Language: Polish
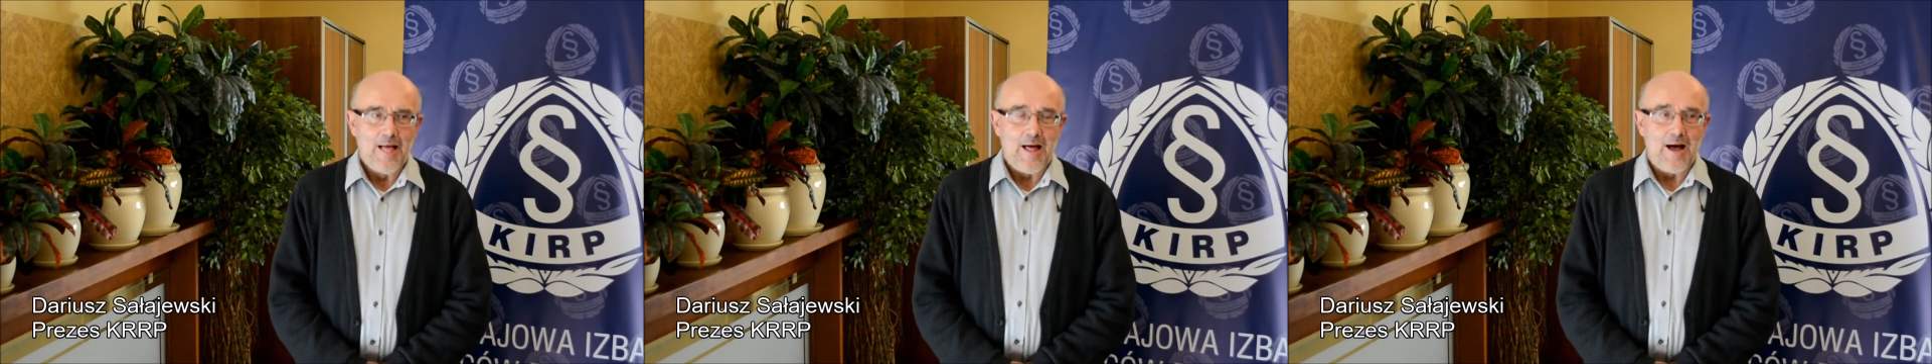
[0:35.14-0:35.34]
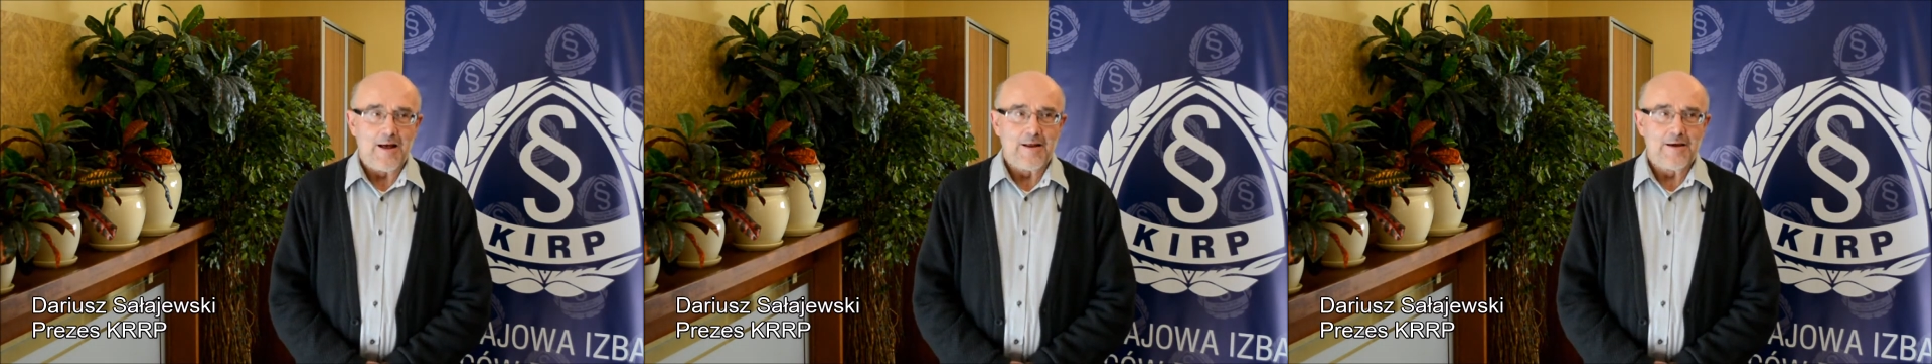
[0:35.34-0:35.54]

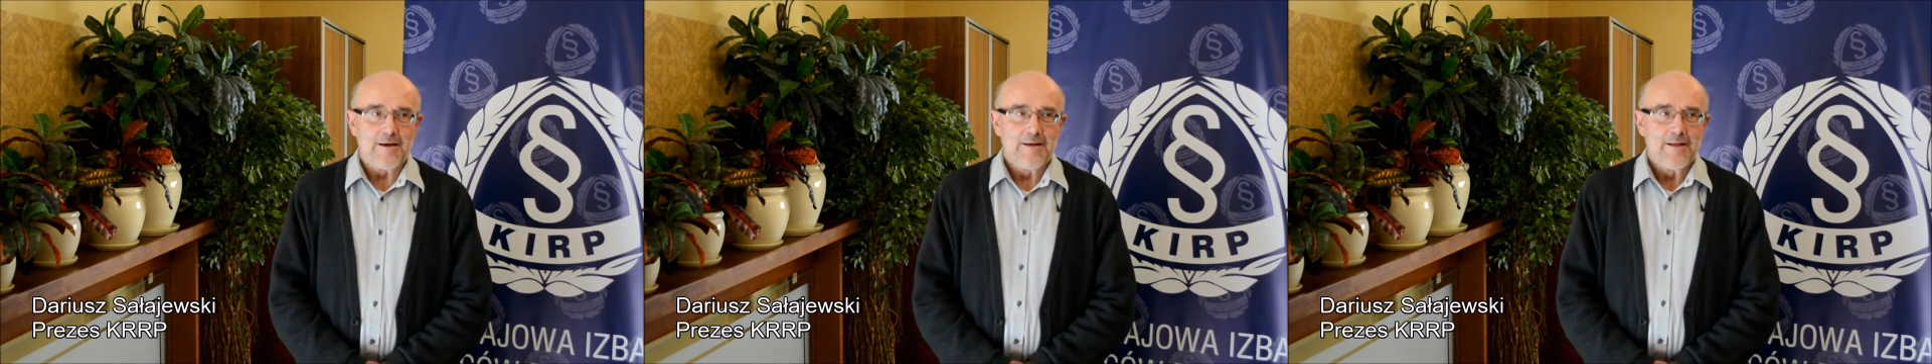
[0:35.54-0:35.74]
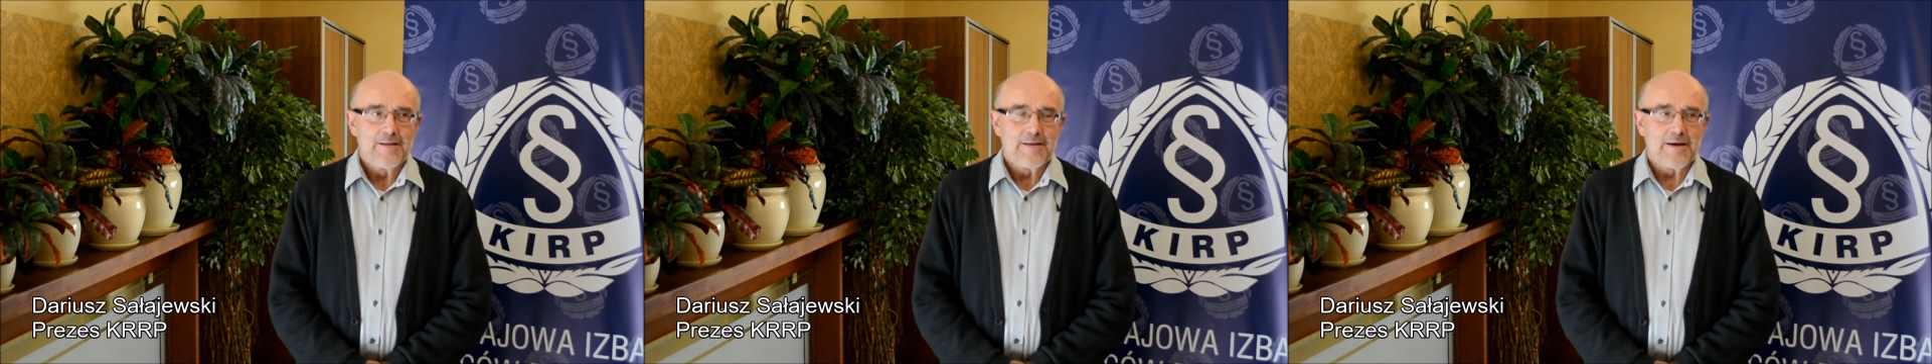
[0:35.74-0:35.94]

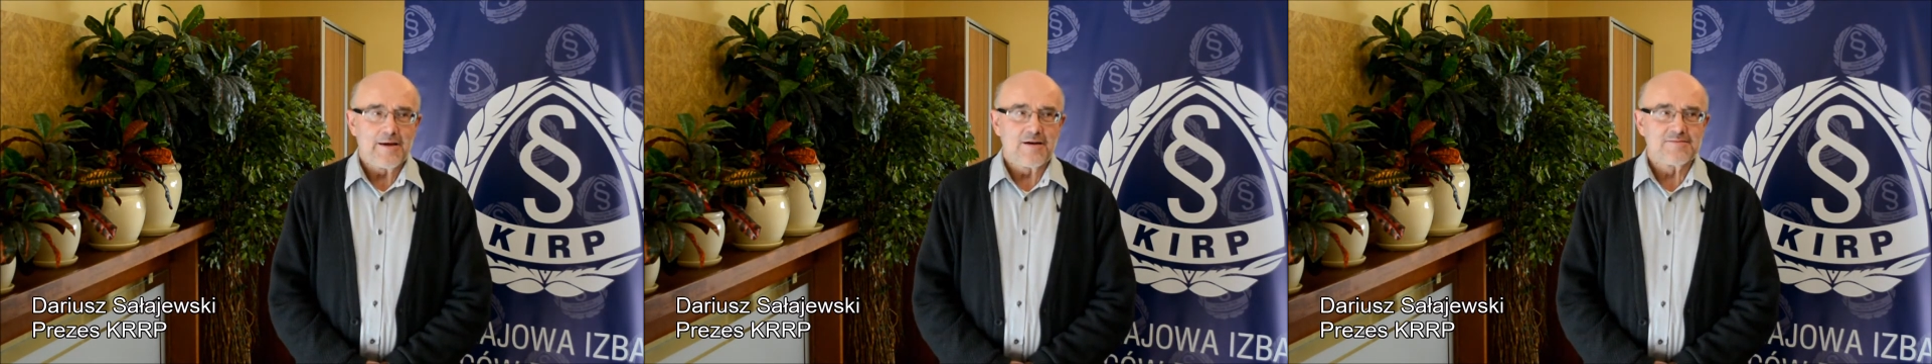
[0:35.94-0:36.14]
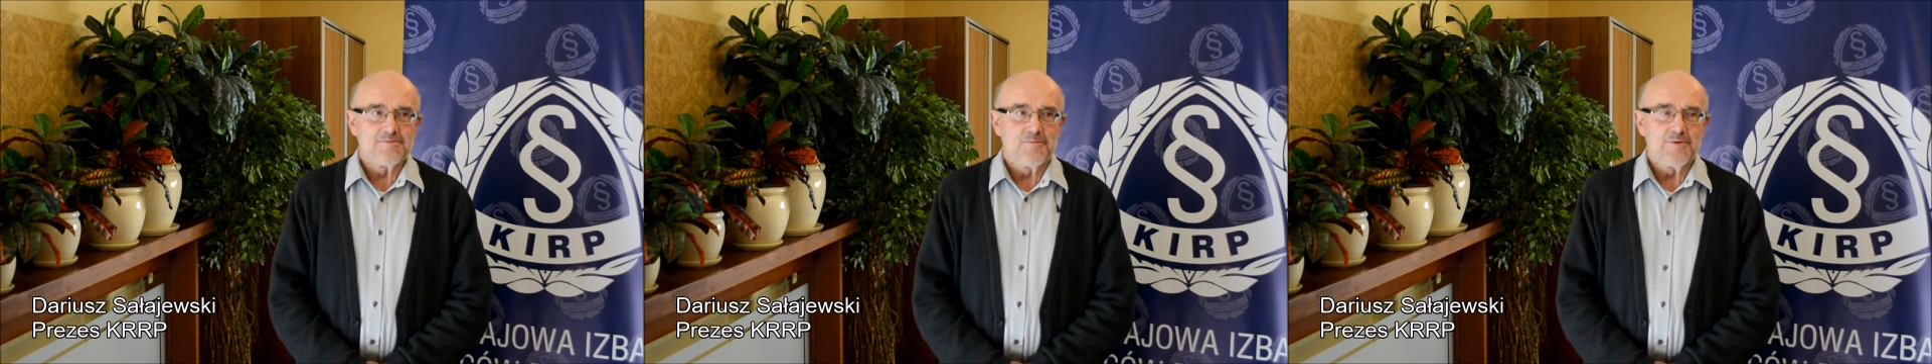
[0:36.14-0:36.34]
ale tak
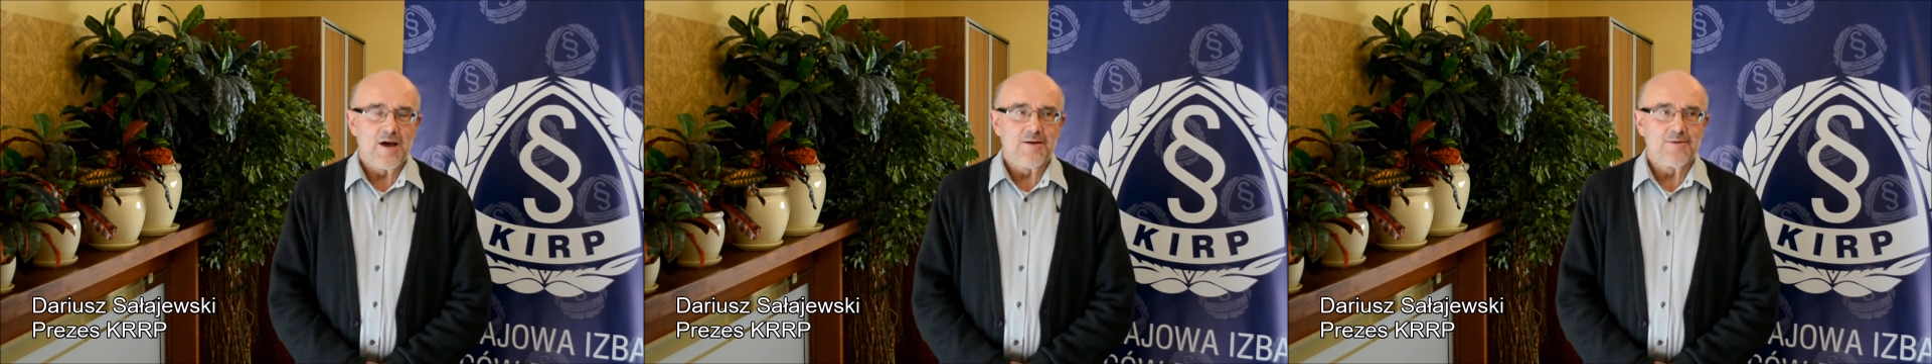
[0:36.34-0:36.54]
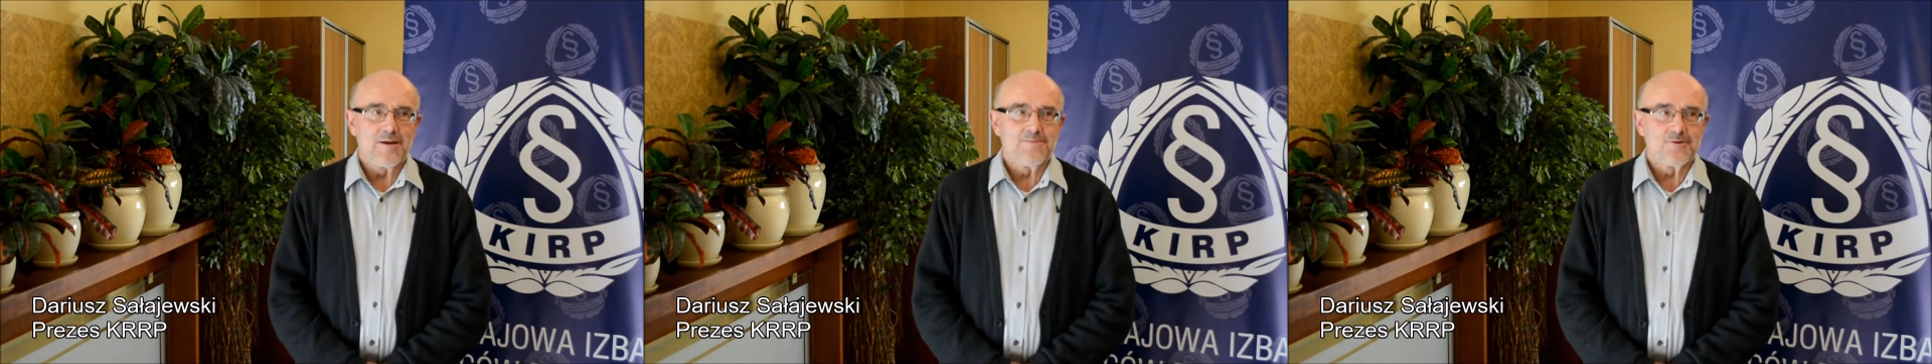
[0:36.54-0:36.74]
jak
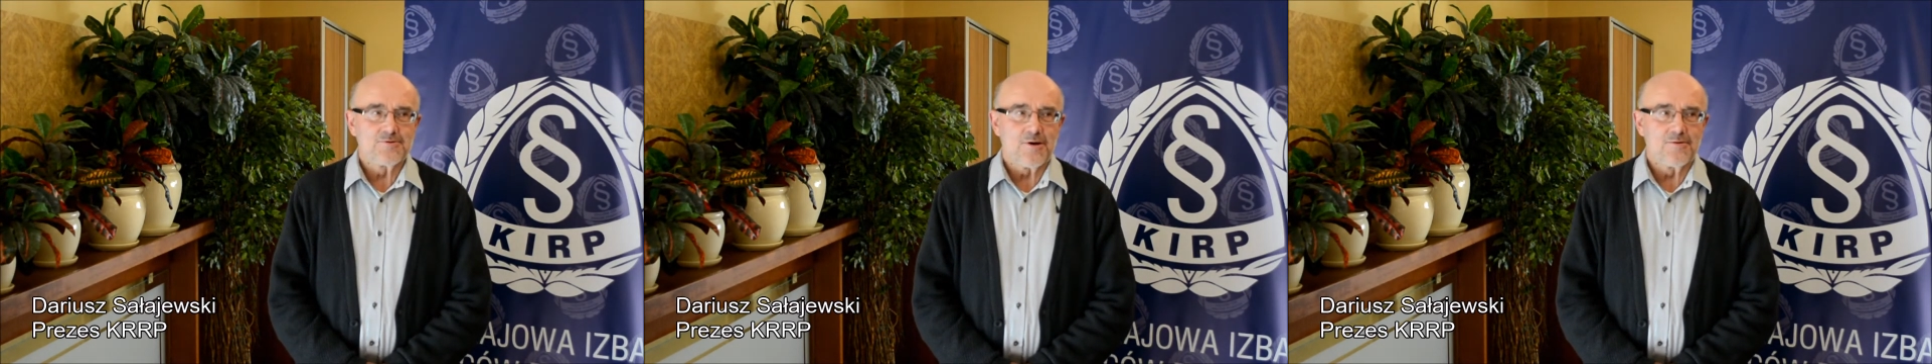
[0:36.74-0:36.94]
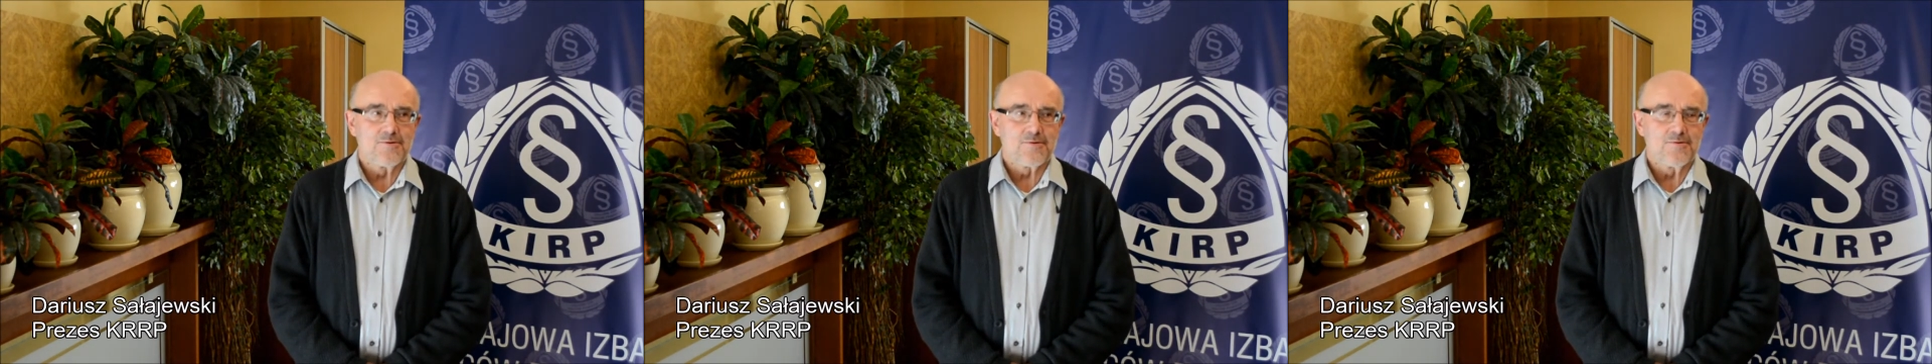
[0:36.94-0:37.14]
wspomniałem na
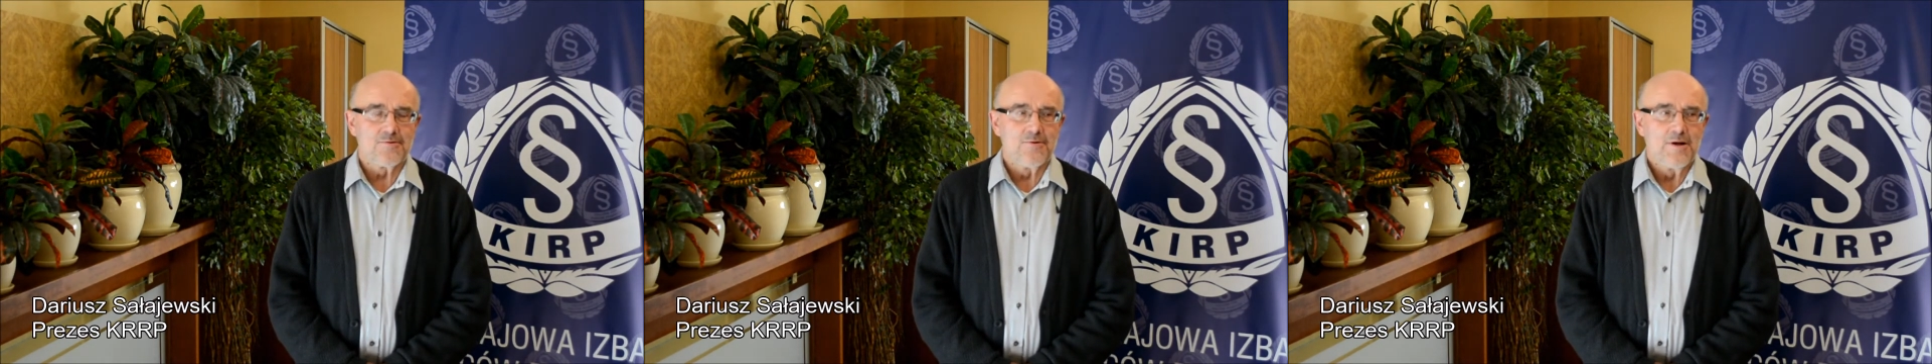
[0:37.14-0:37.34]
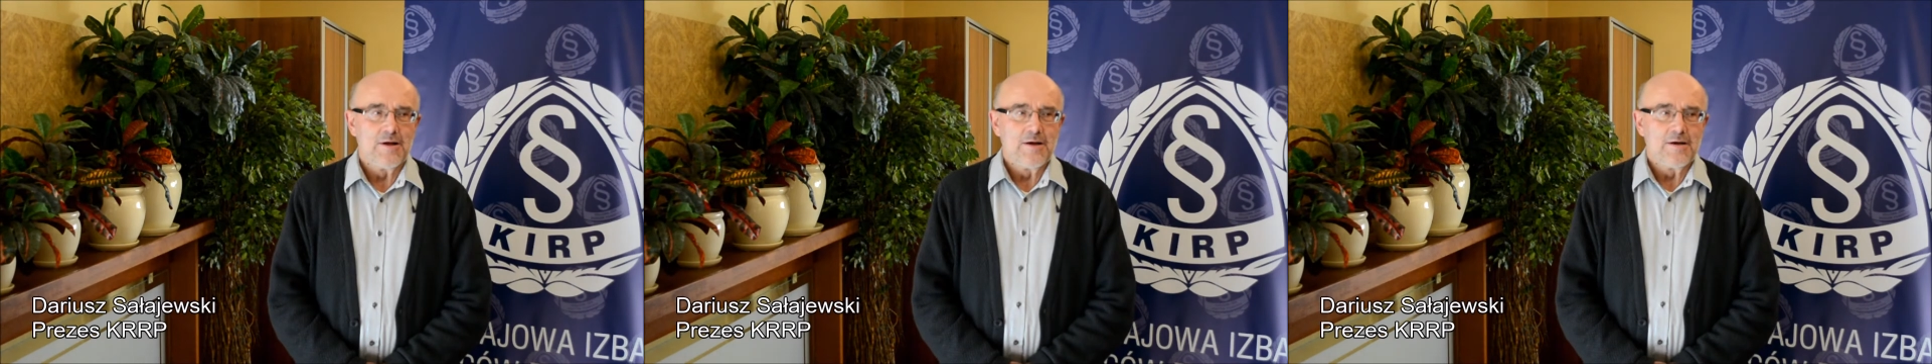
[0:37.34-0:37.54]
początku,